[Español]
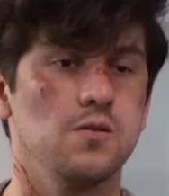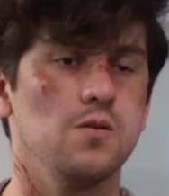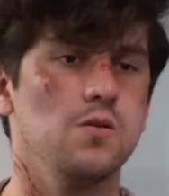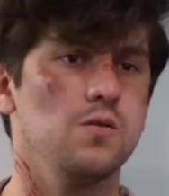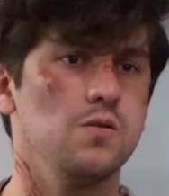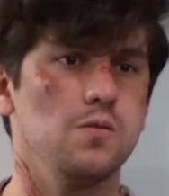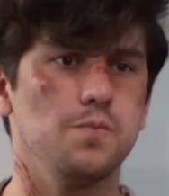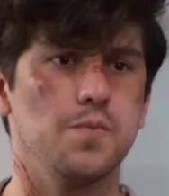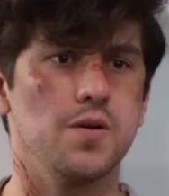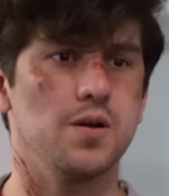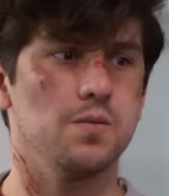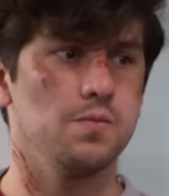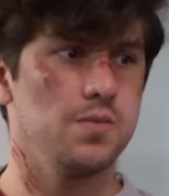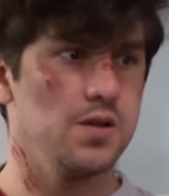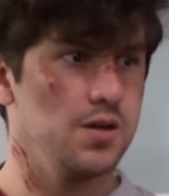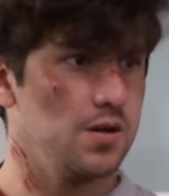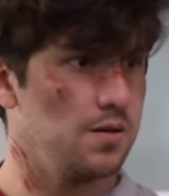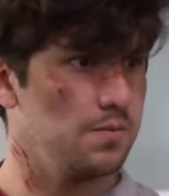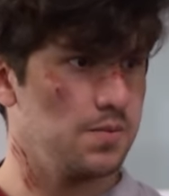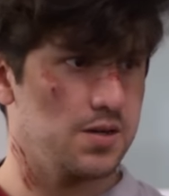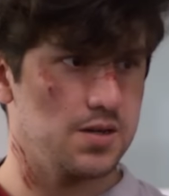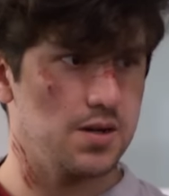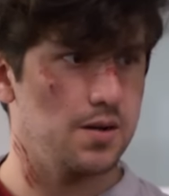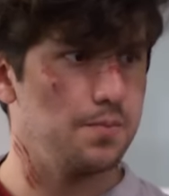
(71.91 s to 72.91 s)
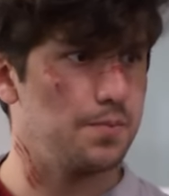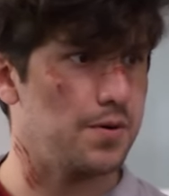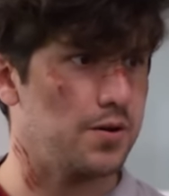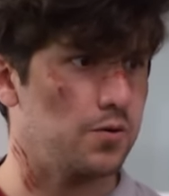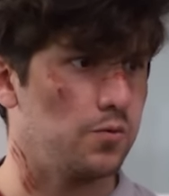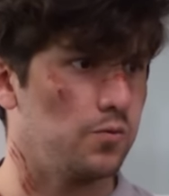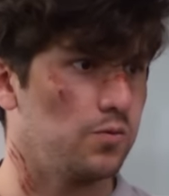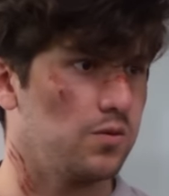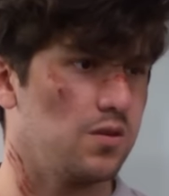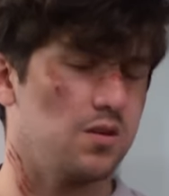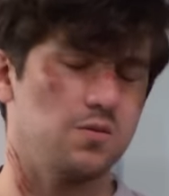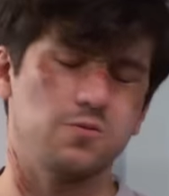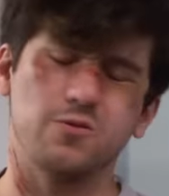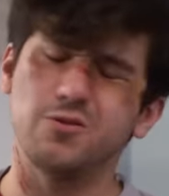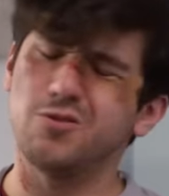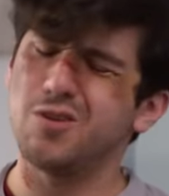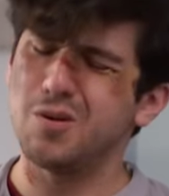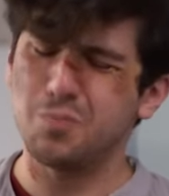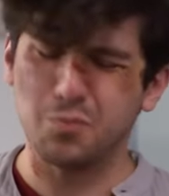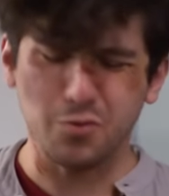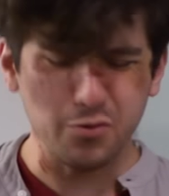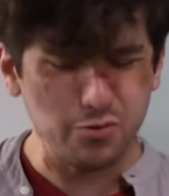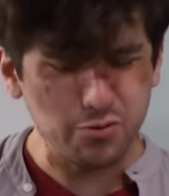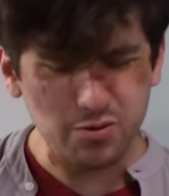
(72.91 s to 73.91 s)
No, no, para mí, nada más le pregunté. Bueno,
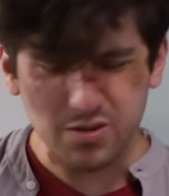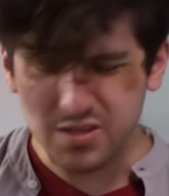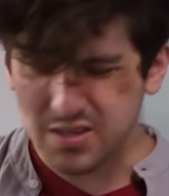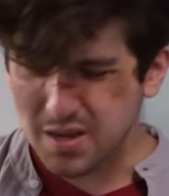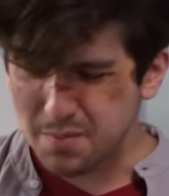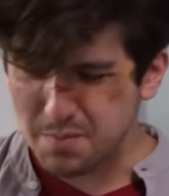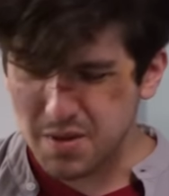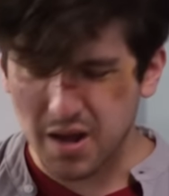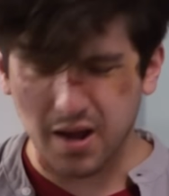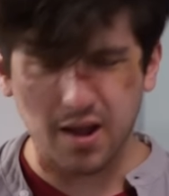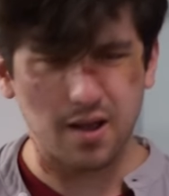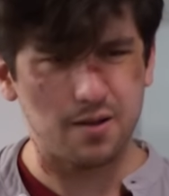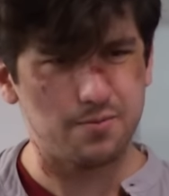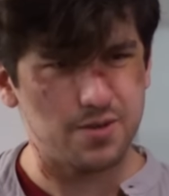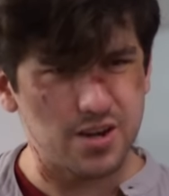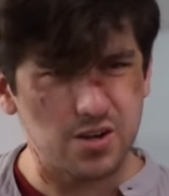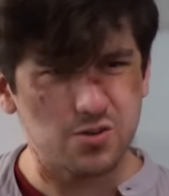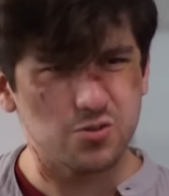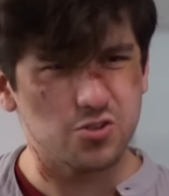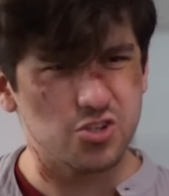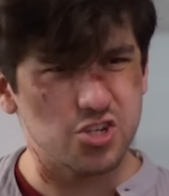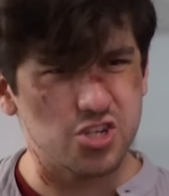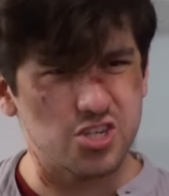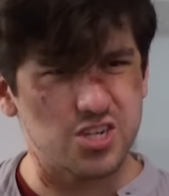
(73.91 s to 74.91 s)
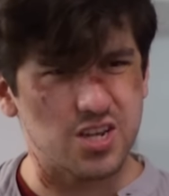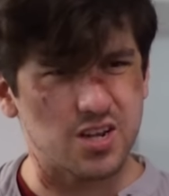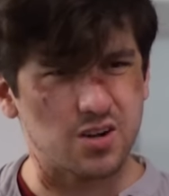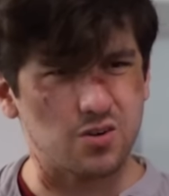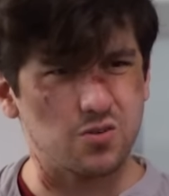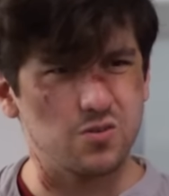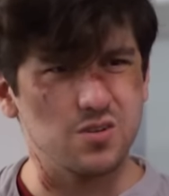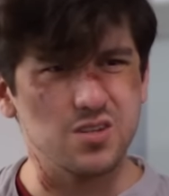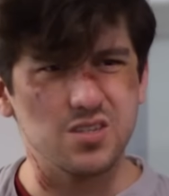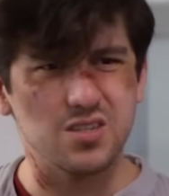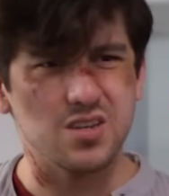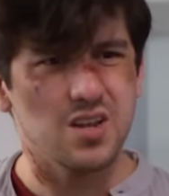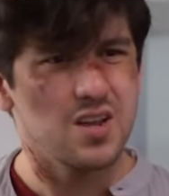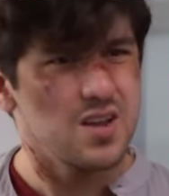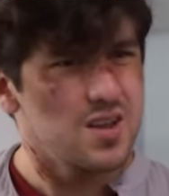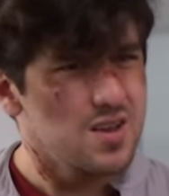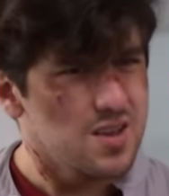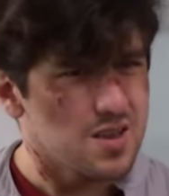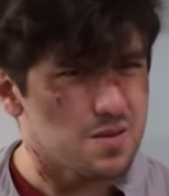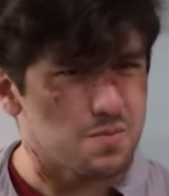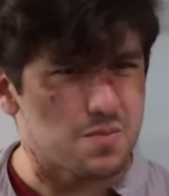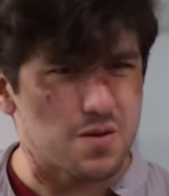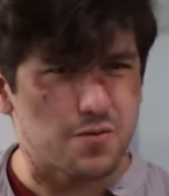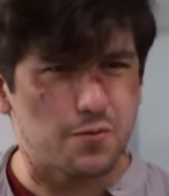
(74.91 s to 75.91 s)
el punto es que me acabé los chicharrones
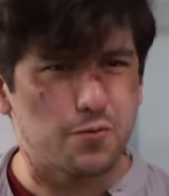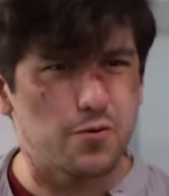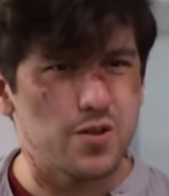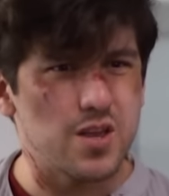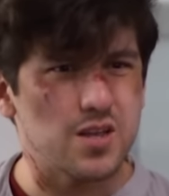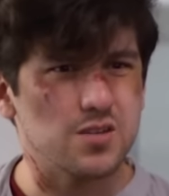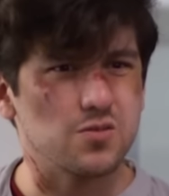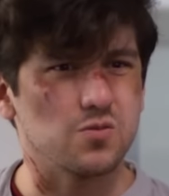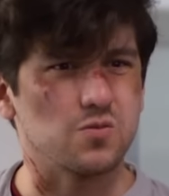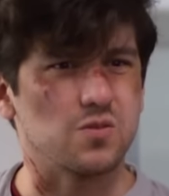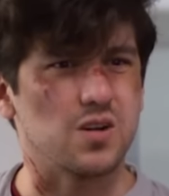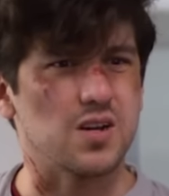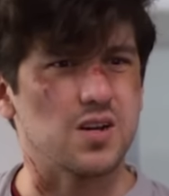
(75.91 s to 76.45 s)
y me fui a su